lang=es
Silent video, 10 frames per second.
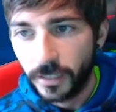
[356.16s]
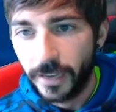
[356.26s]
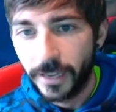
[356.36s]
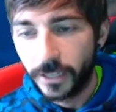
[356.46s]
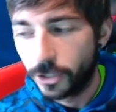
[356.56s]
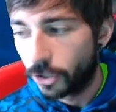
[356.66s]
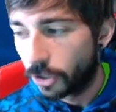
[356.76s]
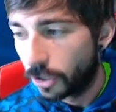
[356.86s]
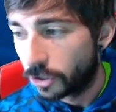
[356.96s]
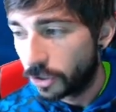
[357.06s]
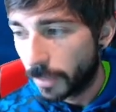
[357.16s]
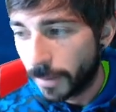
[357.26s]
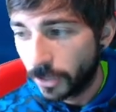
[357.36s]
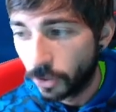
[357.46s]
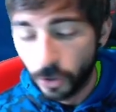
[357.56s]
que yo lo estoy
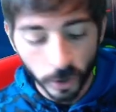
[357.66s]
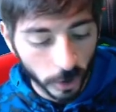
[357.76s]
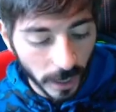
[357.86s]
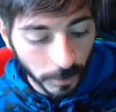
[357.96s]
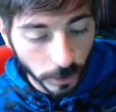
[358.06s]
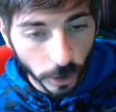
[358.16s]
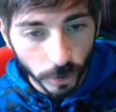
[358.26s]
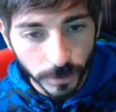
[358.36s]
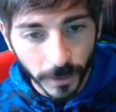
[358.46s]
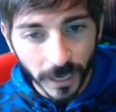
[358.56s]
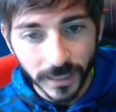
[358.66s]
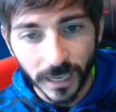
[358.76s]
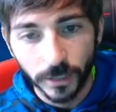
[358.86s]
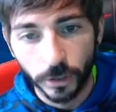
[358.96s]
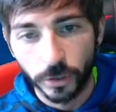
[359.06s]
tapando. No, no, el botón no es para
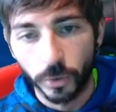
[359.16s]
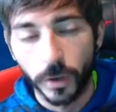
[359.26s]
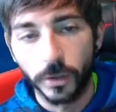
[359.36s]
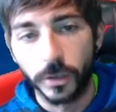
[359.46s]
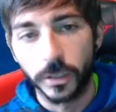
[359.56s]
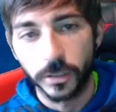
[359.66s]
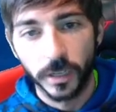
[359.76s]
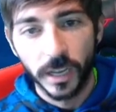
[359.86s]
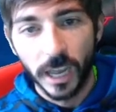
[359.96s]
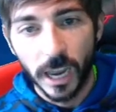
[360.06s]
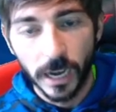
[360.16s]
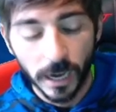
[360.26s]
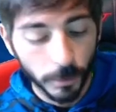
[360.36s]
quitar a todos los jugadores. El